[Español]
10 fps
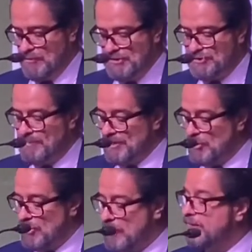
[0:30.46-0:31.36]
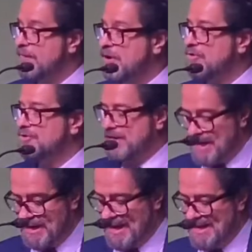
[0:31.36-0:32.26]
Nuestro mayor logro fue
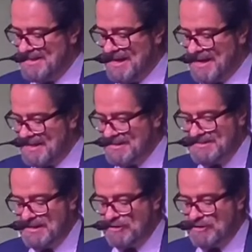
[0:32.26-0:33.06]
encontrar integrantes del